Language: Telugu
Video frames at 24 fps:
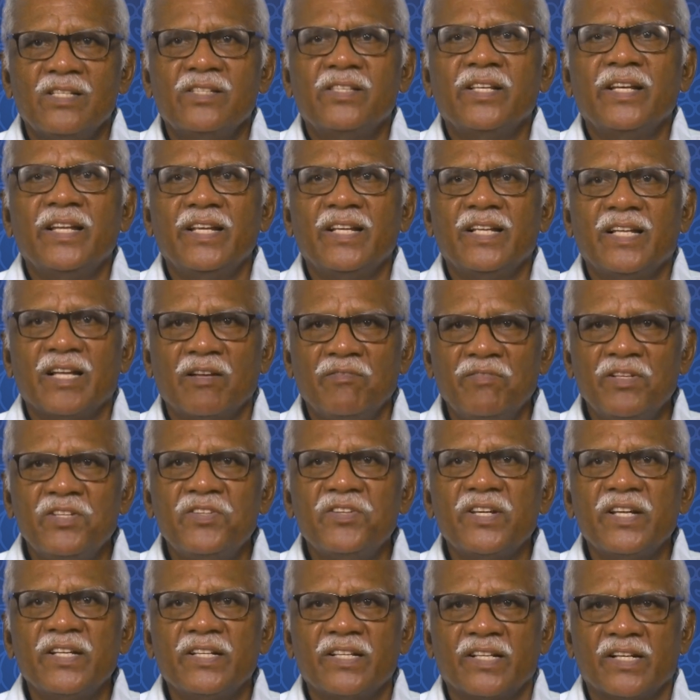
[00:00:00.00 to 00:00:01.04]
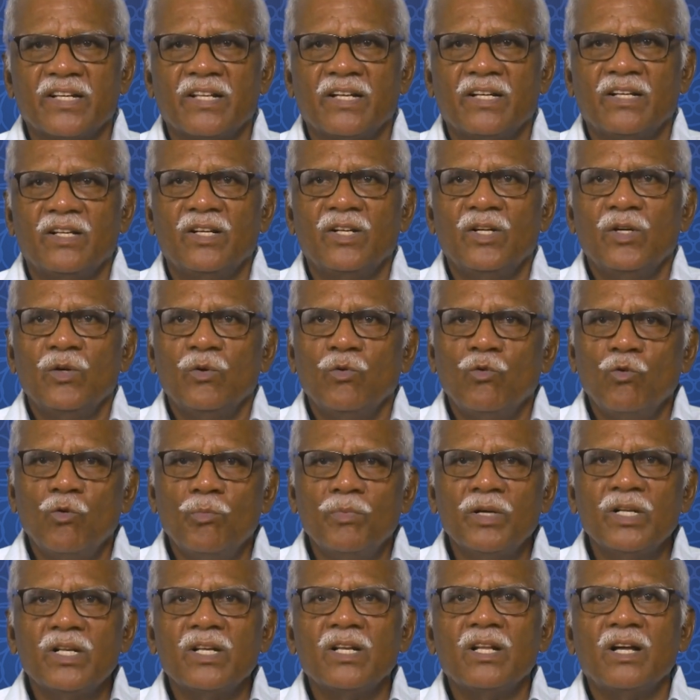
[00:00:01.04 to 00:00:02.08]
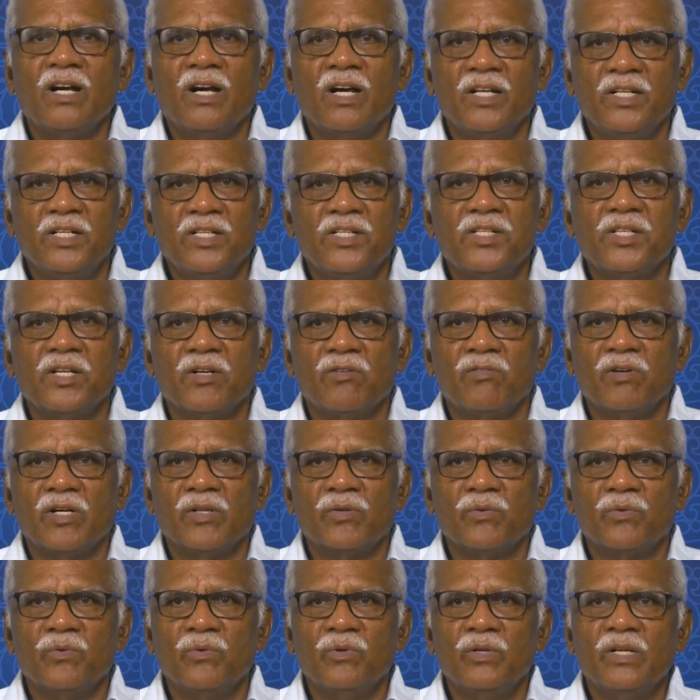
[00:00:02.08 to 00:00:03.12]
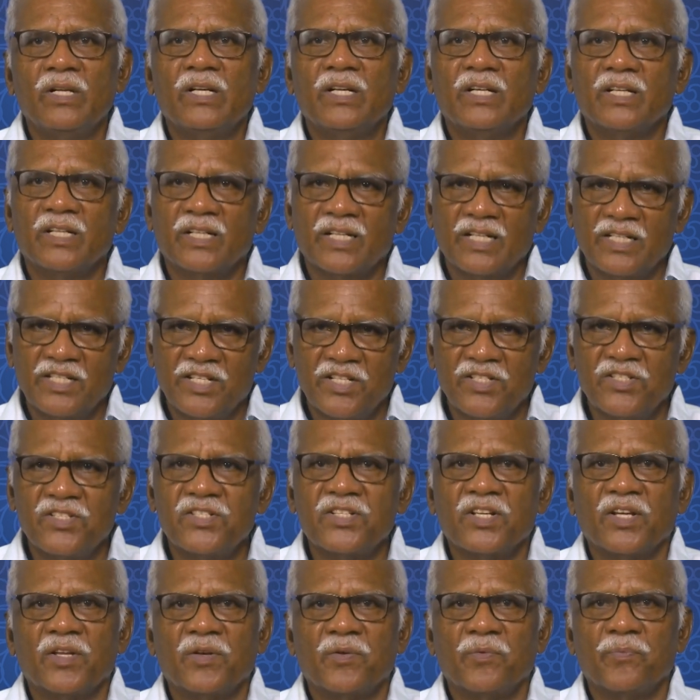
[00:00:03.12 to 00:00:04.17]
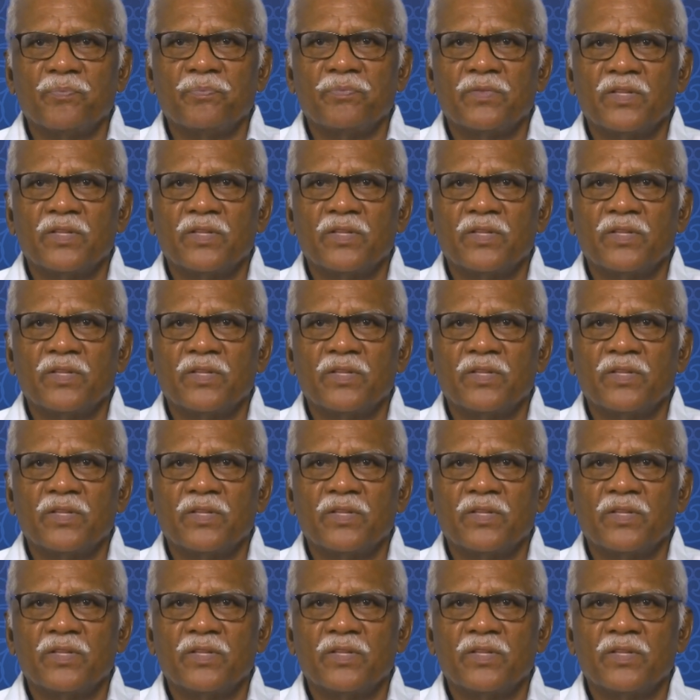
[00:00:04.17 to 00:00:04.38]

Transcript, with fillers: శ్రీ కవిశేఖర ఉమర్ ఆలిషా వారు రచించారు